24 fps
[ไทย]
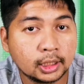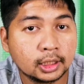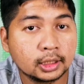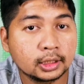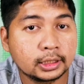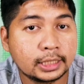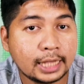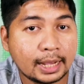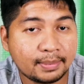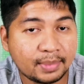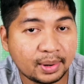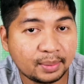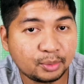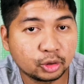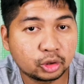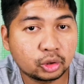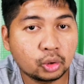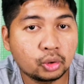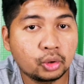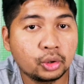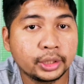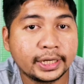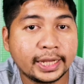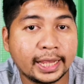ซึ่งยามาโม
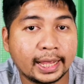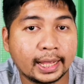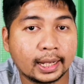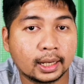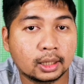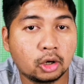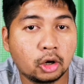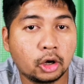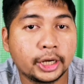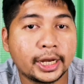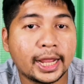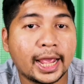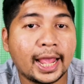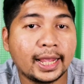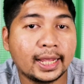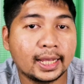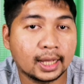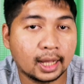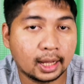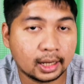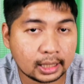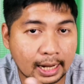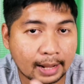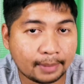โตะเนี่ยก็ได้
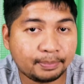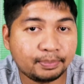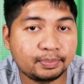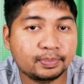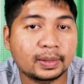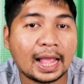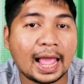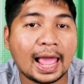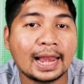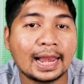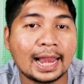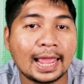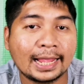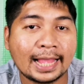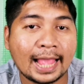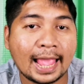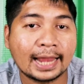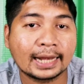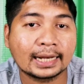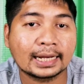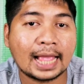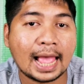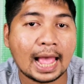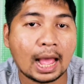รับการราย
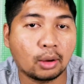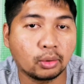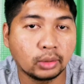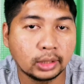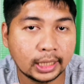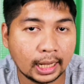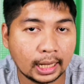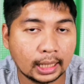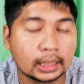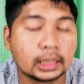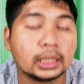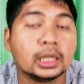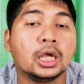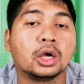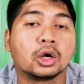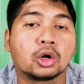งานข่าวเรื่อง